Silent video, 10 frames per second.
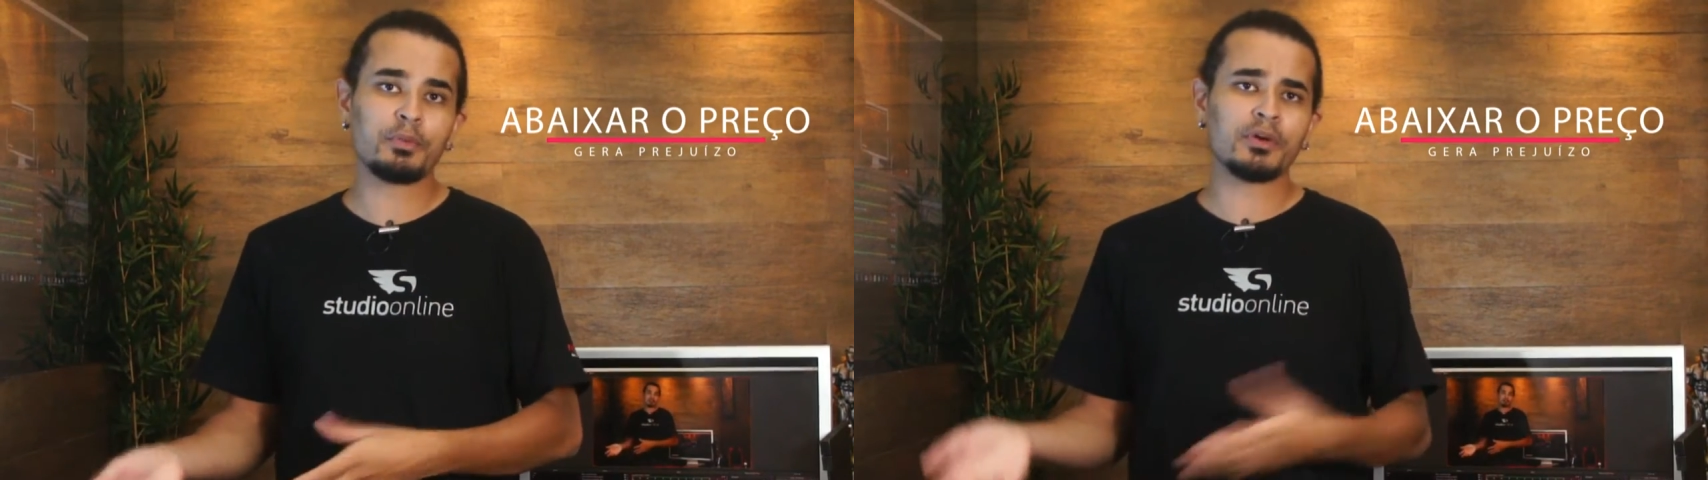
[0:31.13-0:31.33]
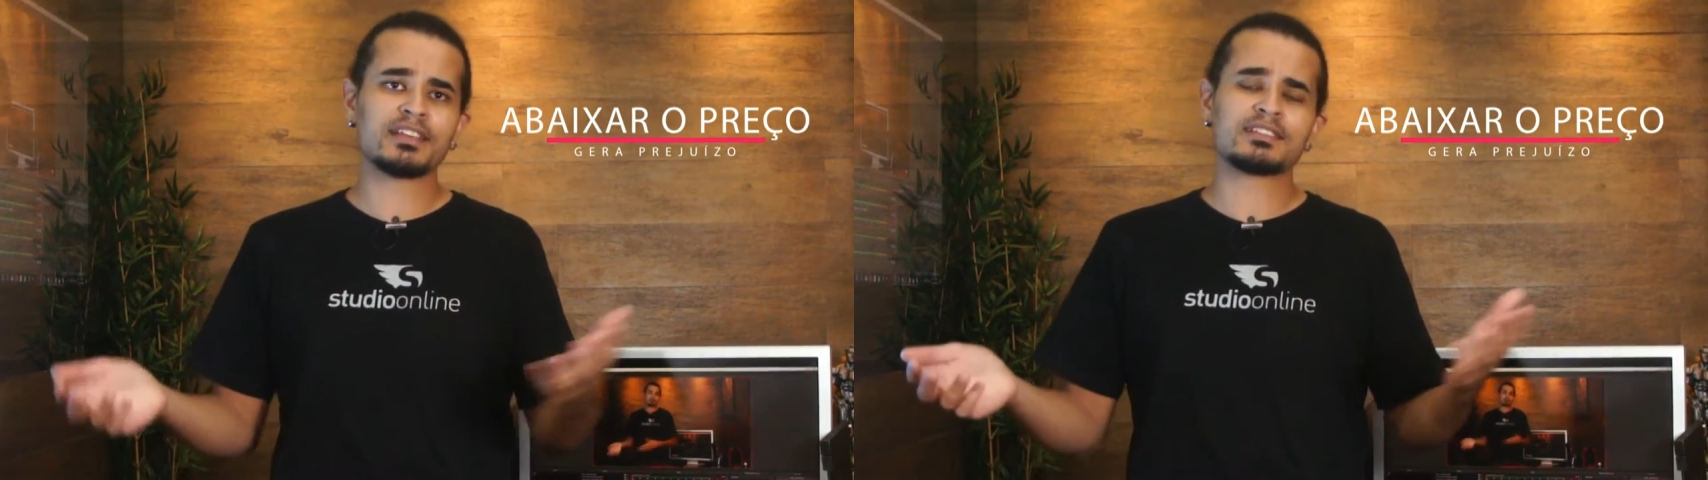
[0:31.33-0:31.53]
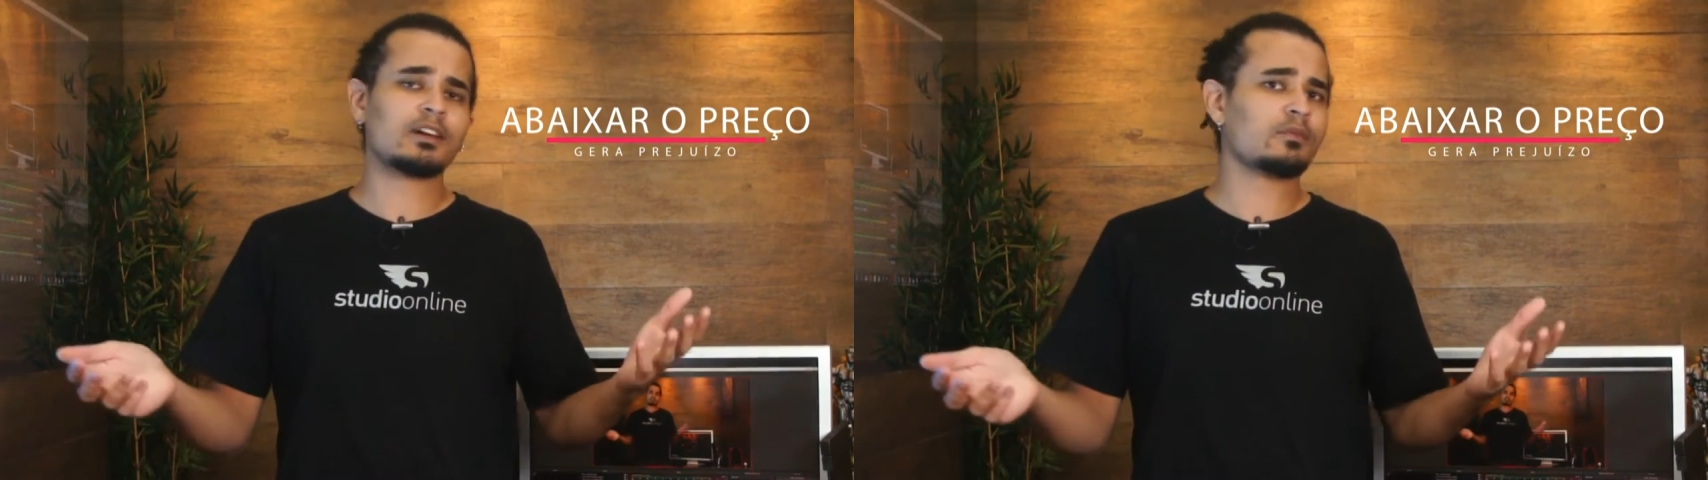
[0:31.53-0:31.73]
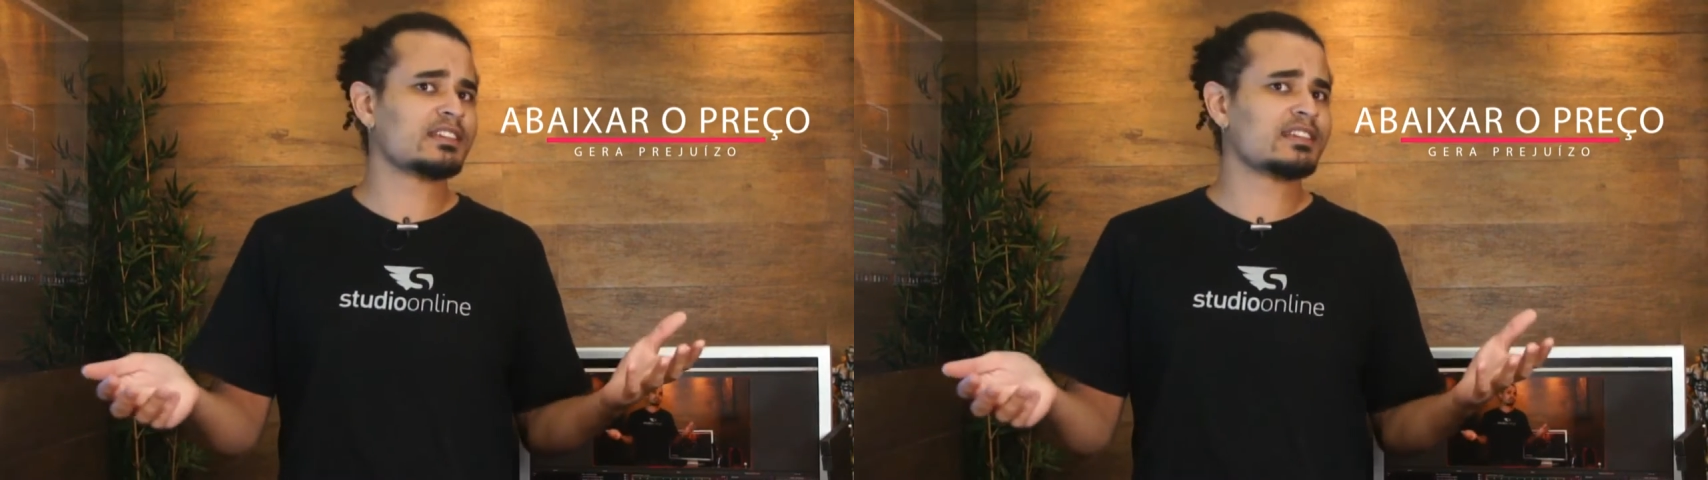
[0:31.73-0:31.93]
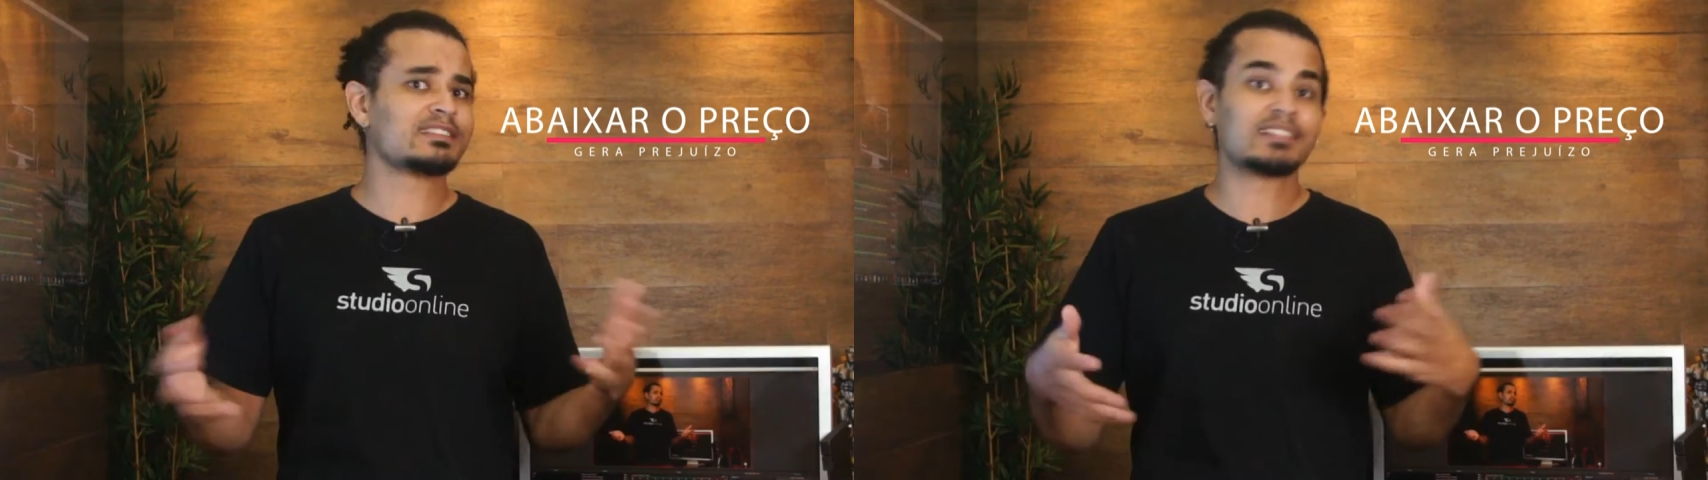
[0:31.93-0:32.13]
porque senão
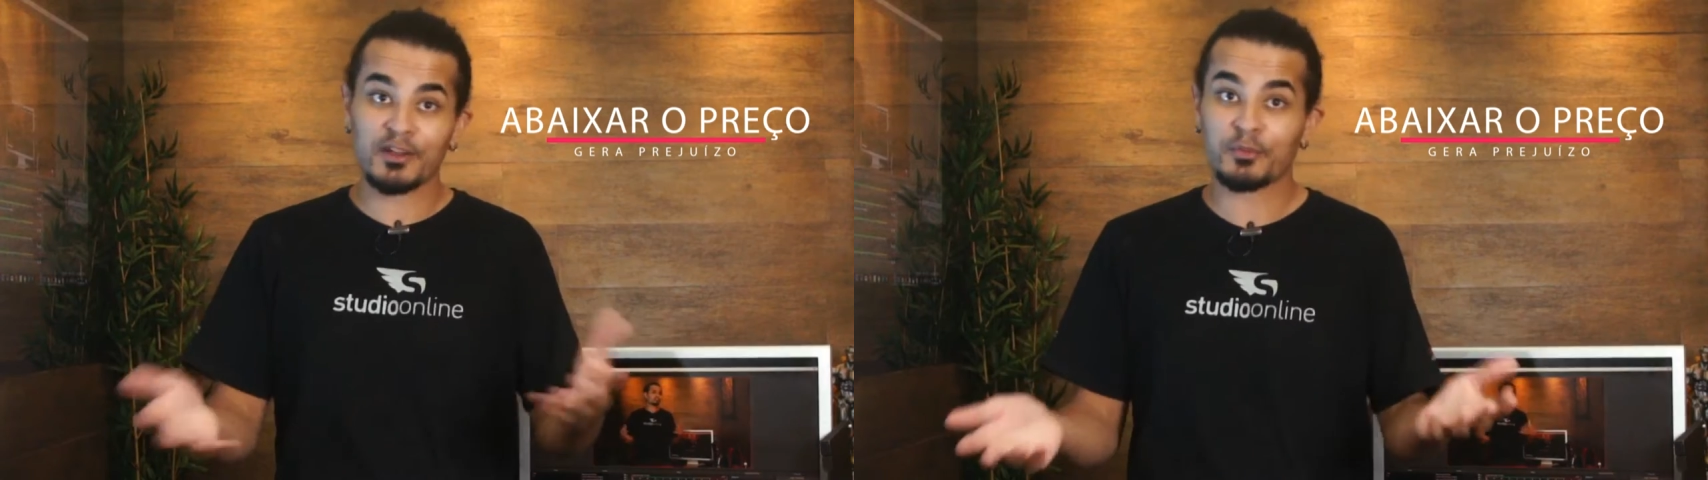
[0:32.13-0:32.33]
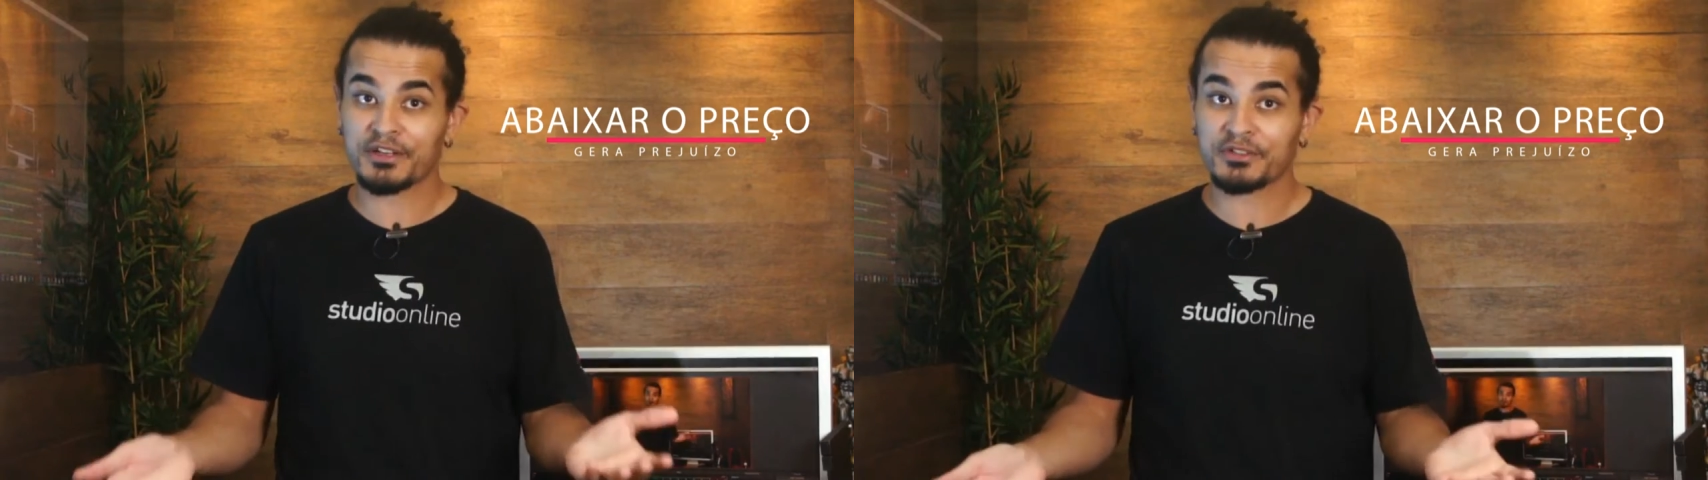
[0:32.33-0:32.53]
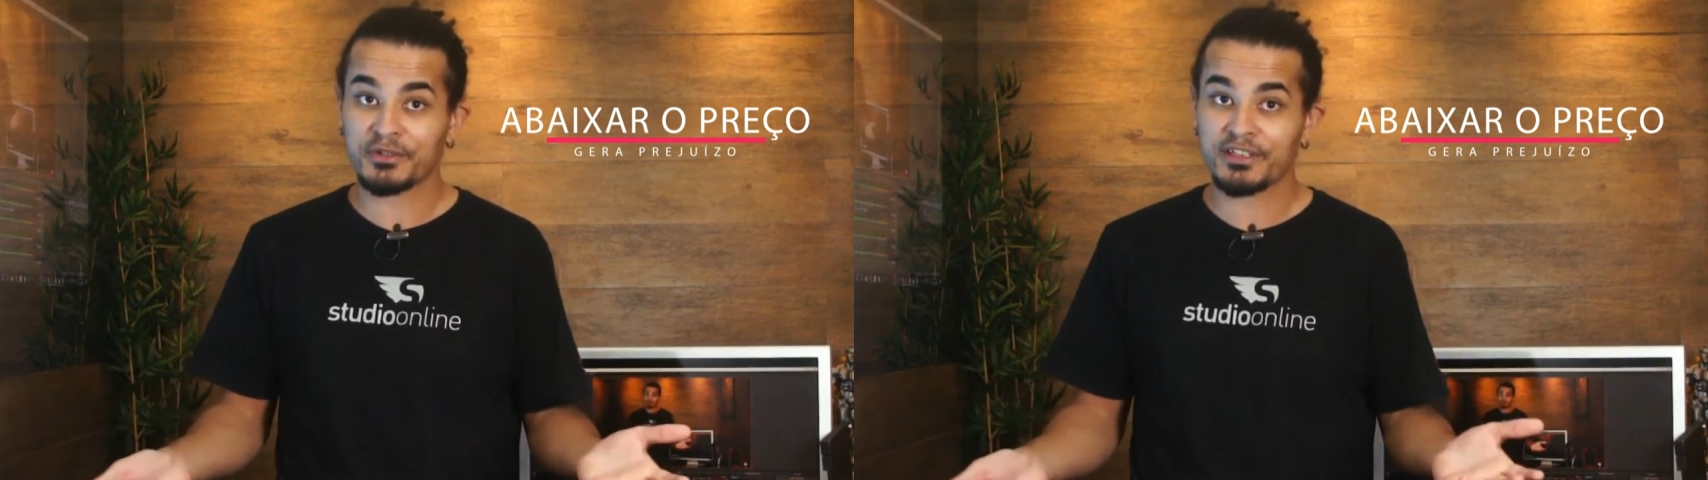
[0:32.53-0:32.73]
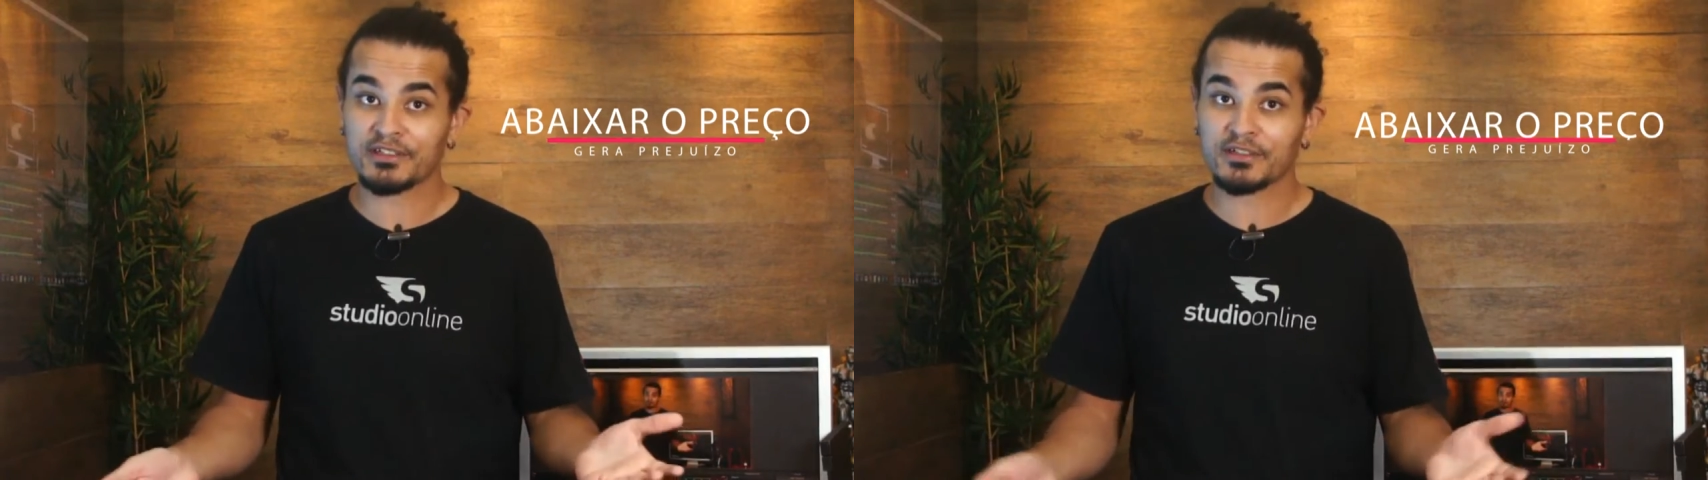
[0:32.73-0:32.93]
você sai no prejuízo.